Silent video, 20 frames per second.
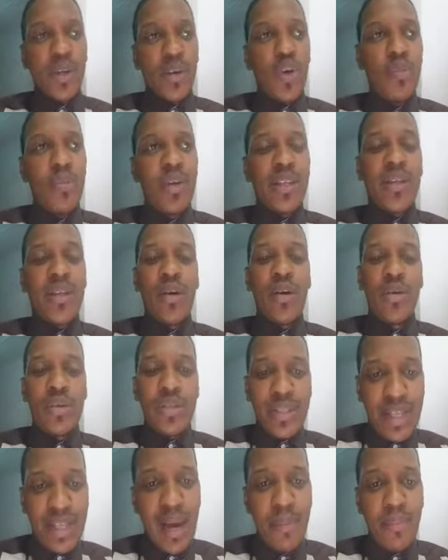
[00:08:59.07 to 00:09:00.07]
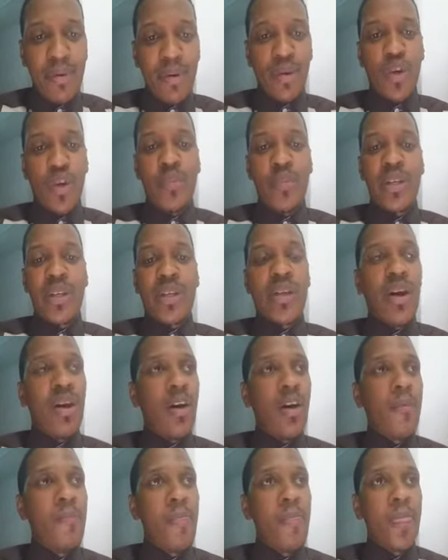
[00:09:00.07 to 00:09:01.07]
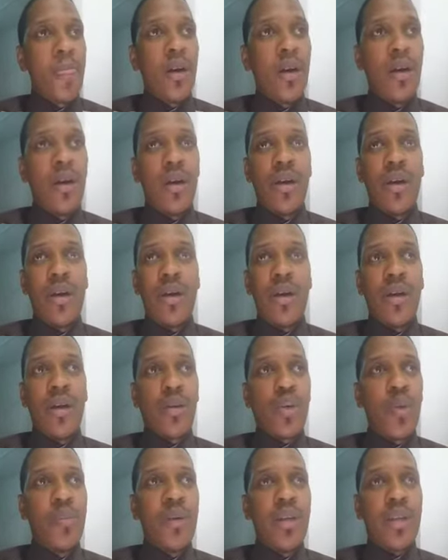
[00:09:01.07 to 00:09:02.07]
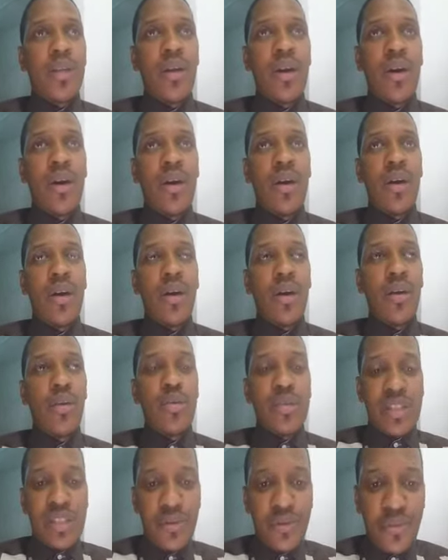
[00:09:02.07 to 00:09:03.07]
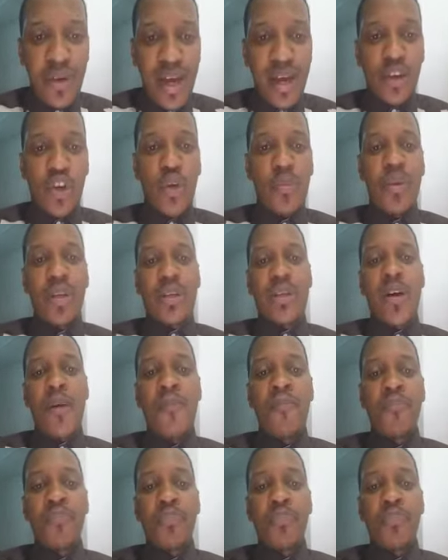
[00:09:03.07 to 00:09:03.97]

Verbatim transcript: comme étant le diable, comme étant, euh, euh, euh, comme étant Lucifer, comme étant